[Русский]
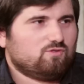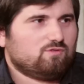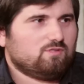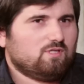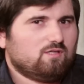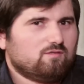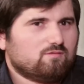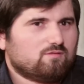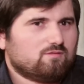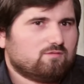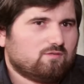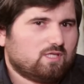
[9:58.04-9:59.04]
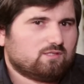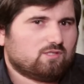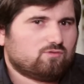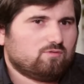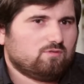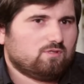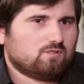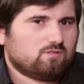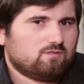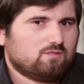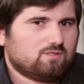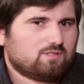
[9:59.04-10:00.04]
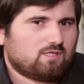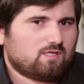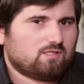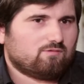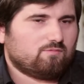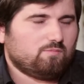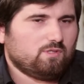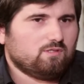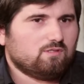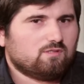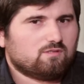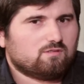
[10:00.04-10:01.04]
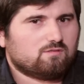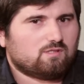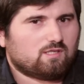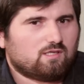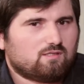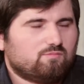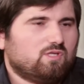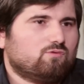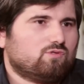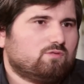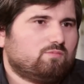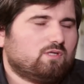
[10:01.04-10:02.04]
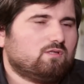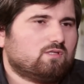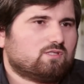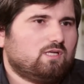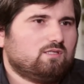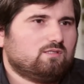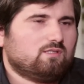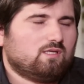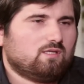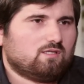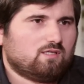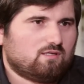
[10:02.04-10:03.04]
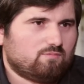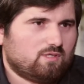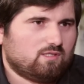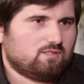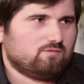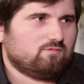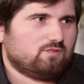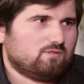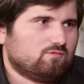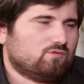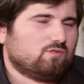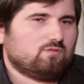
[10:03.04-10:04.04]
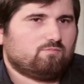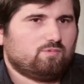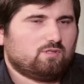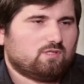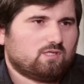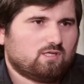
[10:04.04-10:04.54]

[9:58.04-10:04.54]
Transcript: уже я отошел от ресторанного пения, так как меня уже приглашали на корпоративы, и уже пел на